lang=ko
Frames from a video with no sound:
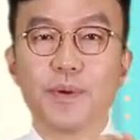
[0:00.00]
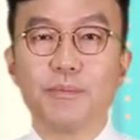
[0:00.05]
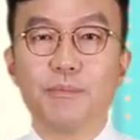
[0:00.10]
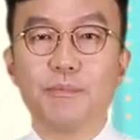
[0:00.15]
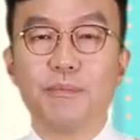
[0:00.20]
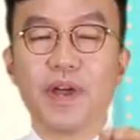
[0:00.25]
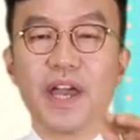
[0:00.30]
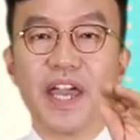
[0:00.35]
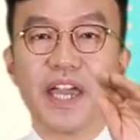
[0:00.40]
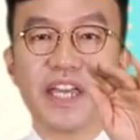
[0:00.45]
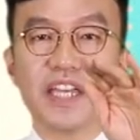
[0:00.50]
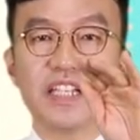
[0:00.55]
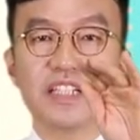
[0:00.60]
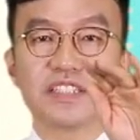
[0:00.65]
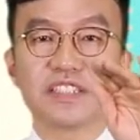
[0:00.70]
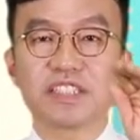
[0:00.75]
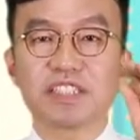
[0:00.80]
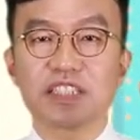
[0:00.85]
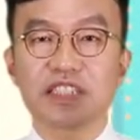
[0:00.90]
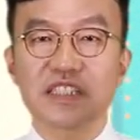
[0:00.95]

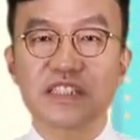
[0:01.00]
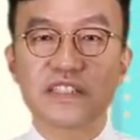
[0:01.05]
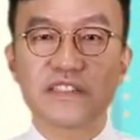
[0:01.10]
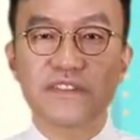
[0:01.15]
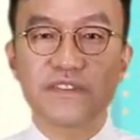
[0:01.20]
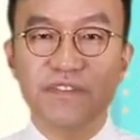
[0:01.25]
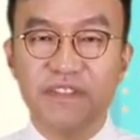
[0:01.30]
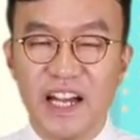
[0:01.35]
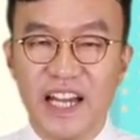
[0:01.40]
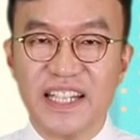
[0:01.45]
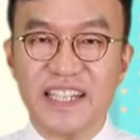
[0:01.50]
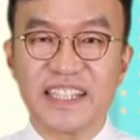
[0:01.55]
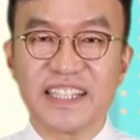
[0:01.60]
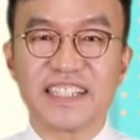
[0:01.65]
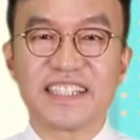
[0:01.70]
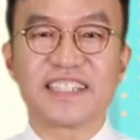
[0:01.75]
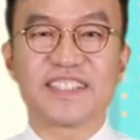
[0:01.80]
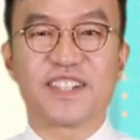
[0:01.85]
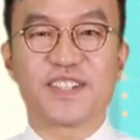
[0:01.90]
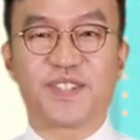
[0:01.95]
매일 출판.
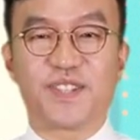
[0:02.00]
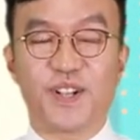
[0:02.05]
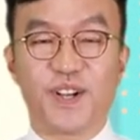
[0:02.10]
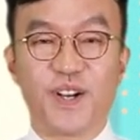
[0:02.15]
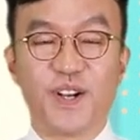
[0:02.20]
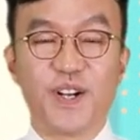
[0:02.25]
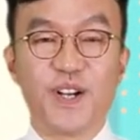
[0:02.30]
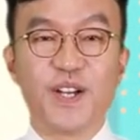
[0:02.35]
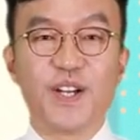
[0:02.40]
그렇죠.